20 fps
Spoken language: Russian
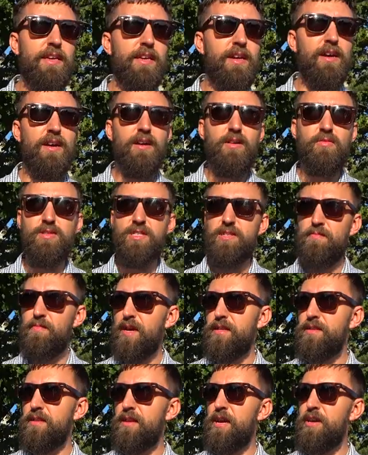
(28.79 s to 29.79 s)
Я у
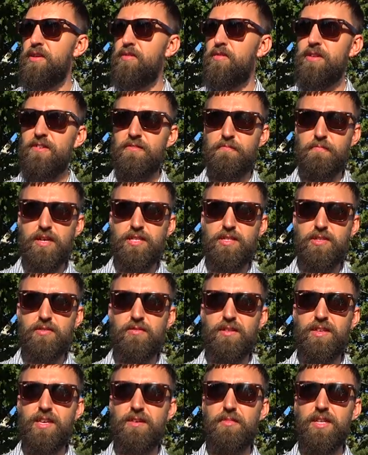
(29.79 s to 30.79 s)
себя на районе, в
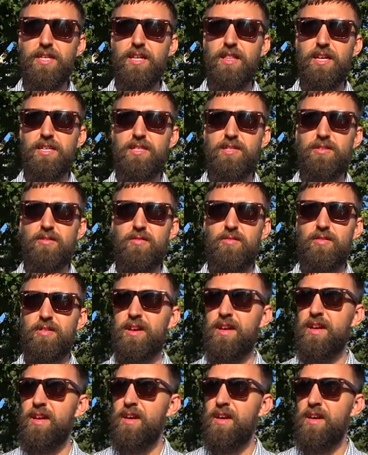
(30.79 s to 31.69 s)
поселке Металлостроя.